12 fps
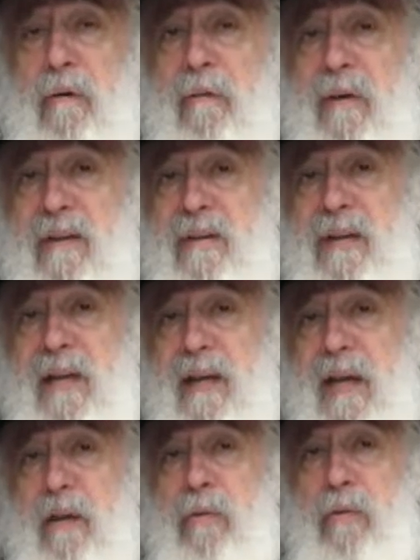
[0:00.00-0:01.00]
Voici le
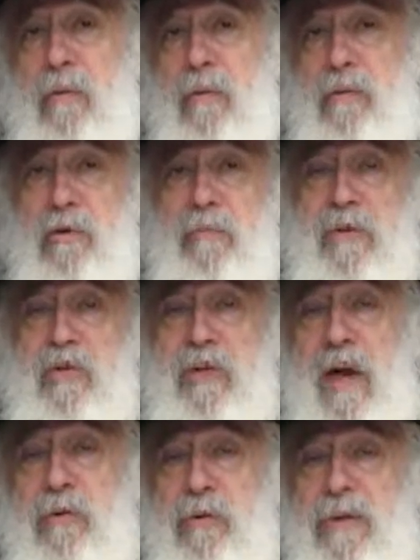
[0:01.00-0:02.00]
calcul du
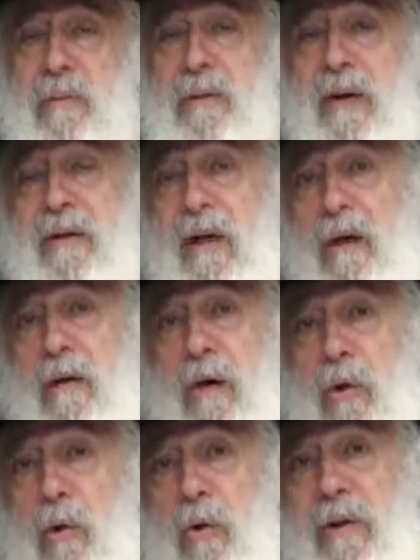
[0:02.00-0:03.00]
Mishkan, du tabernacle,
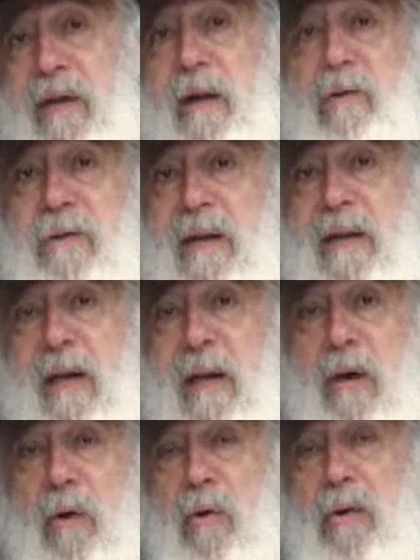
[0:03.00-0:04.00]
où il y
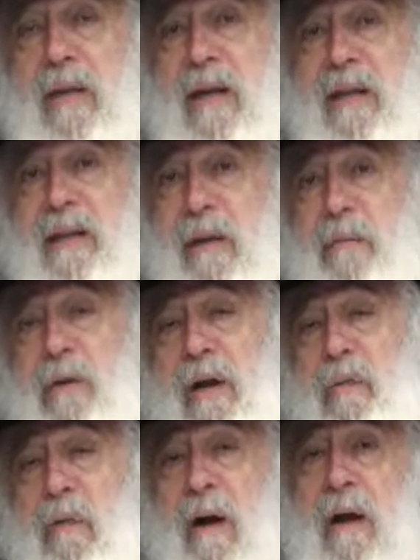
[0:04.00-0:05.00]
a l'étape de la
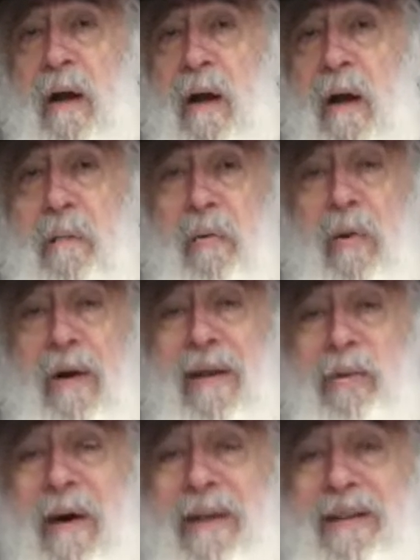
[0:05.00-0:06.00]
loi. Pourquoi la
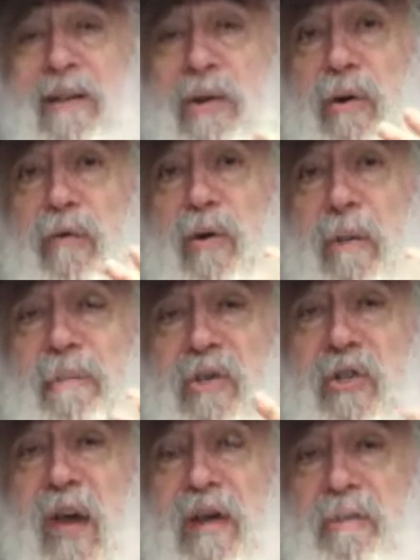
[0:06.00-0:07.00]
Torah dit deux fois
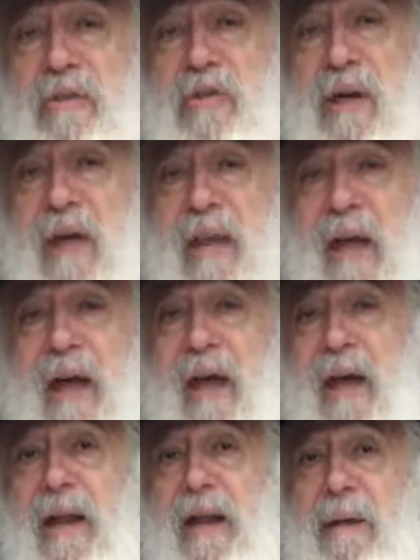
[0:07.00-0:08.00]
Mishkan, Mishkan
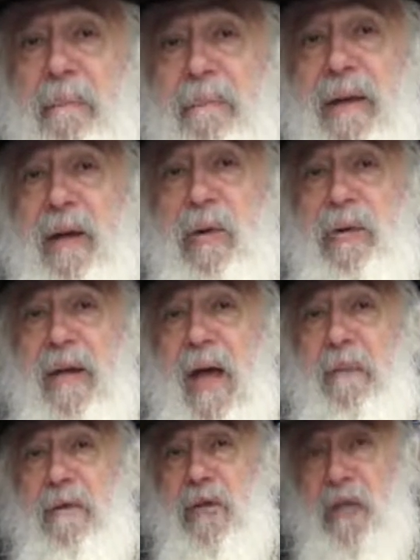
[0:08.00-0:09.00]
Elle est picoudée
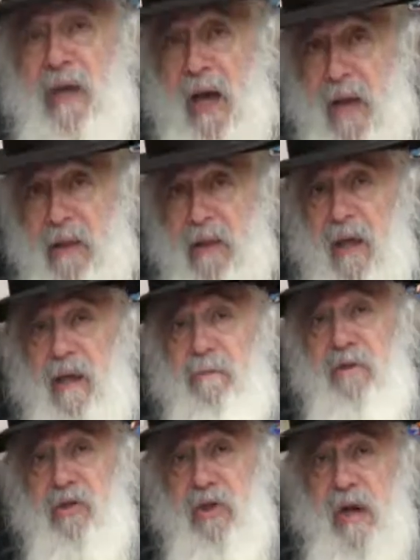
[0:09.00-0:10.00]
à Mishkan,
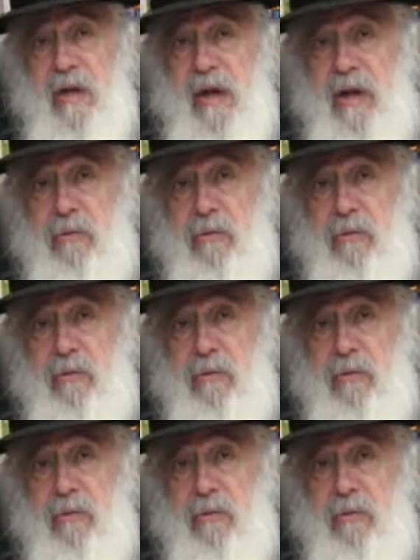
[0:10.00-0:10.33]
Mishkan à